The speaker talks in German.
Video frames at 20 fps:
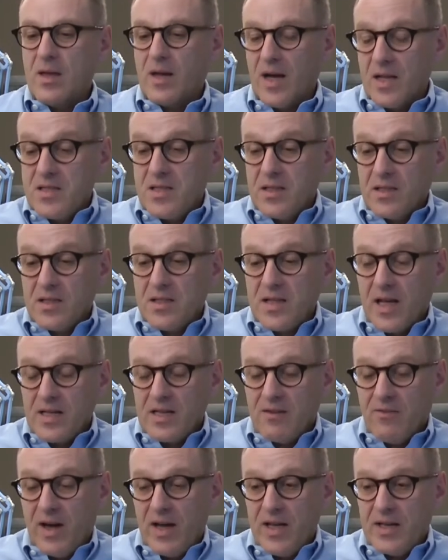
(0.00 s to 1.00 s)
Ganz
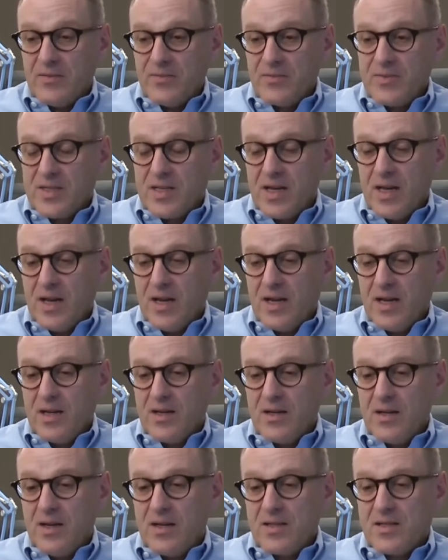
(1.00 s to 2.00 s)
interessanter Wein,
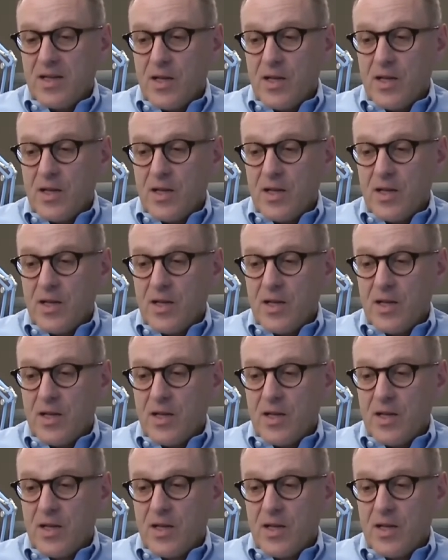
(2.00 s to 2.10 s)
der äh,